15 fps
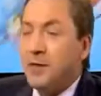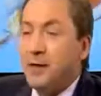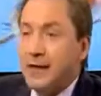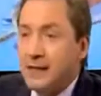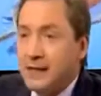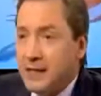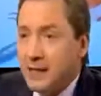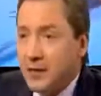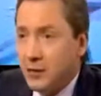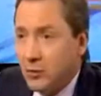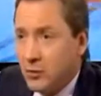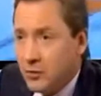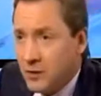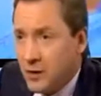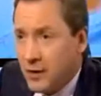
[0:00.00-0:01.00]
вообще этой
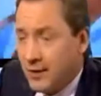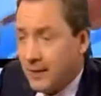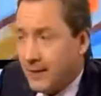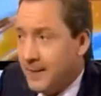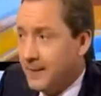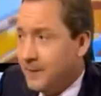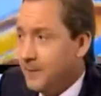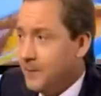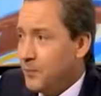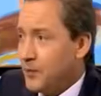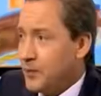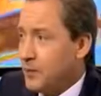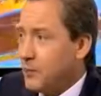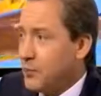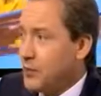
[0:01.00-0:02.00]
индустрии,
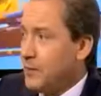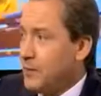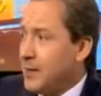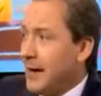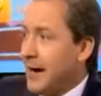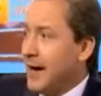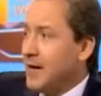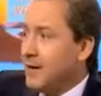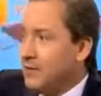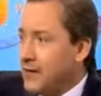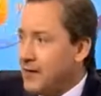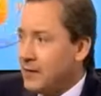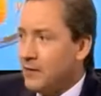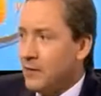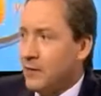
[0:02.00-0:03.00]
потому что мы
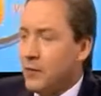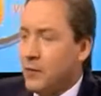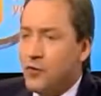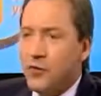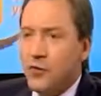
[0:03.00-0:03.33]
охватываем